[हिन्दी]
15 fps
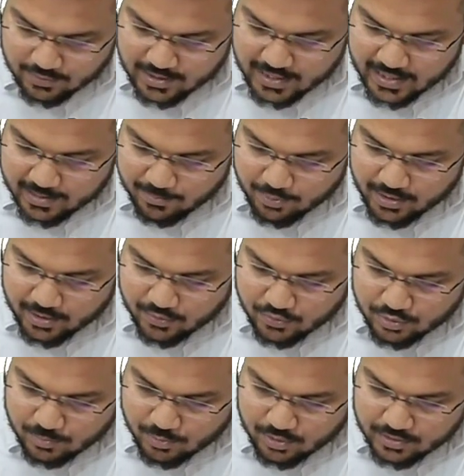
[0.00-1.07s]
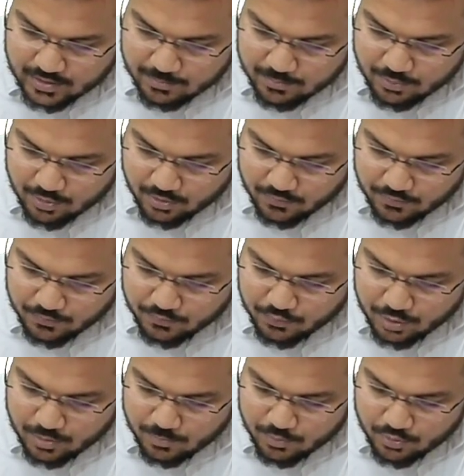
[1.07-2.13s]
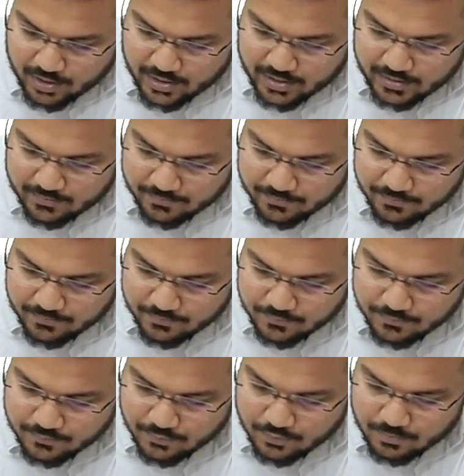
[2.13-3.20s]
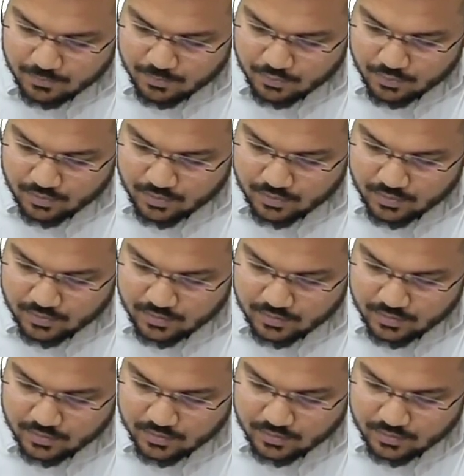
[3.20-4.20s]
जब वो गायब हो गया उसको बोलते हैं हम लोग फुल मून डे फुल मून